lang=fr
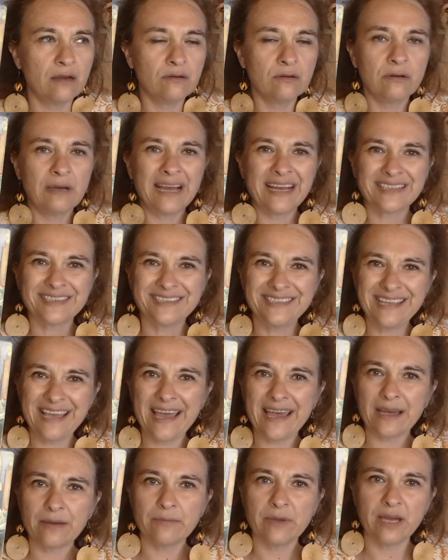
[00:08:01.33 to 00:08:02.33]
euh, un
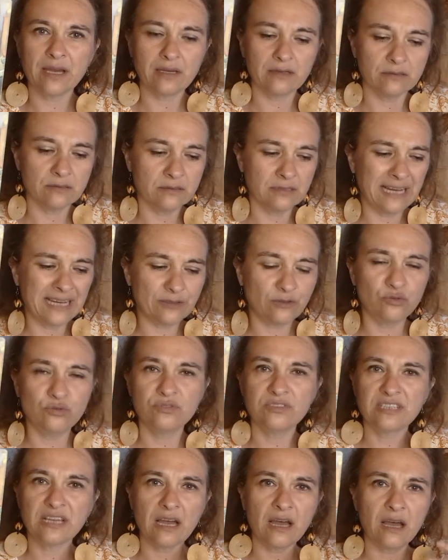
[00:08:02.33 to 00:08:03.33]
terme hein, euh, à tout
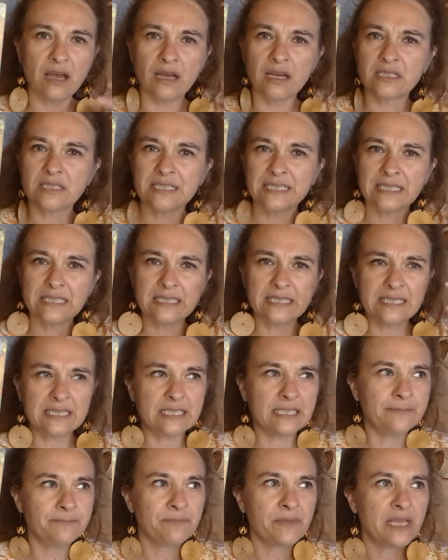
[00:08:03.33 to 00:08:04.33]
ça.
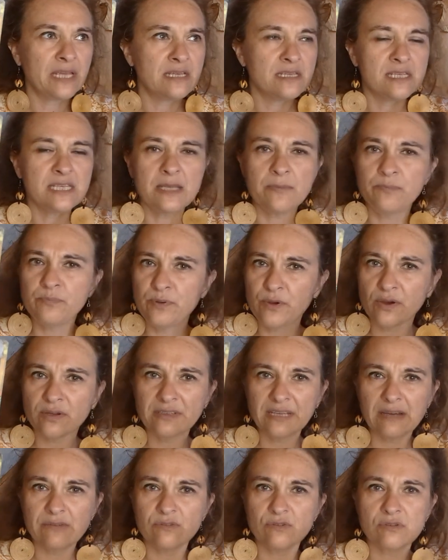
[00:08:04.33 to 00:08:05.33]
C'est peur
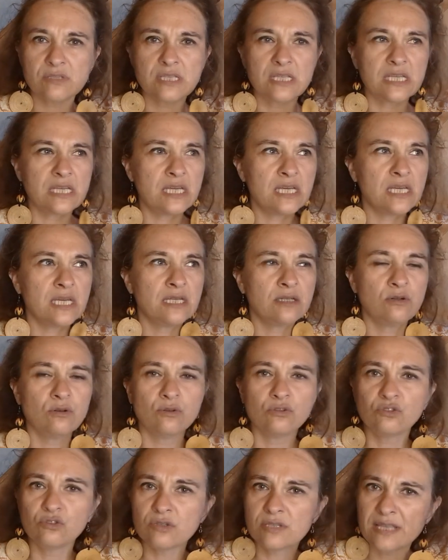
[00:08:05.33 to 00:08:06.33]
d'avancer, de
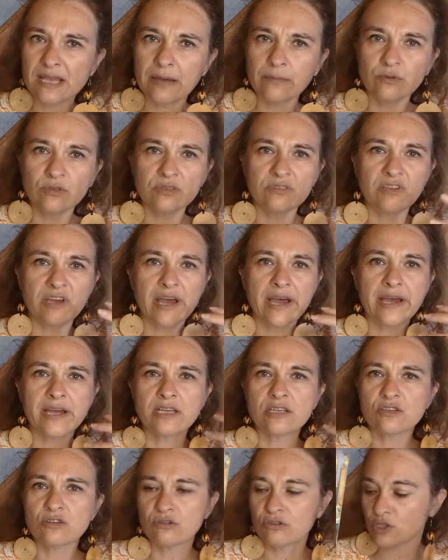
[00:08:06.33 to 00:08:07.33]

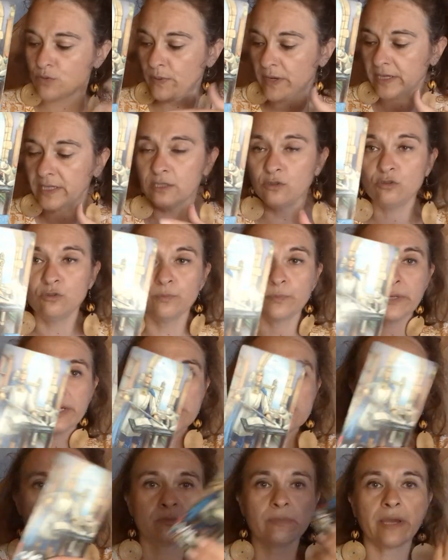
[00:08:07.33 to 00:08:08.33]
l'auto-sabotage. Je parlais d'une
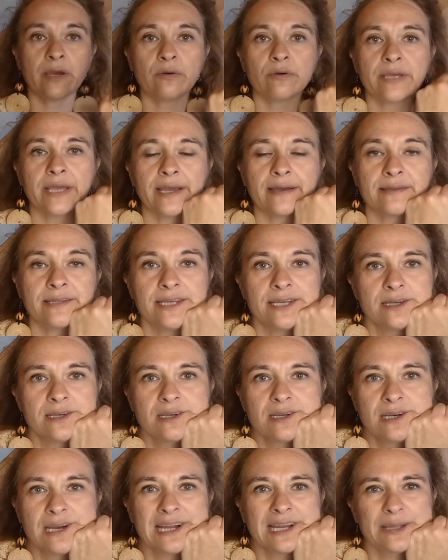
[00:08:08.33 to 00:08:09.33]
prison, mais regardez,
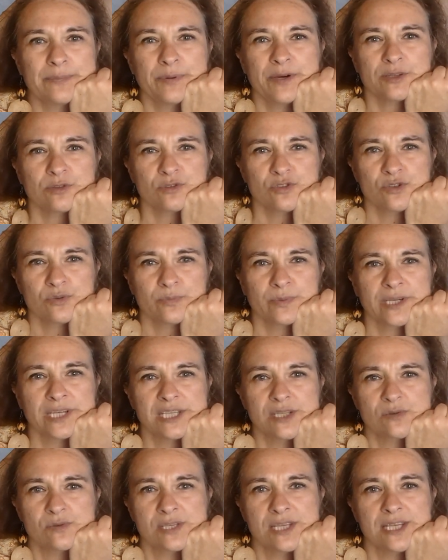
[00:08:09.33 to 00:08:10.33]
elle n'est pas dans une
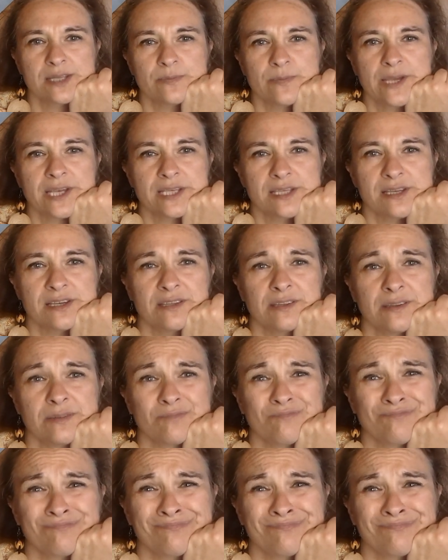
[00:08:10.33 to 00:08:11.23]
prison, cette personne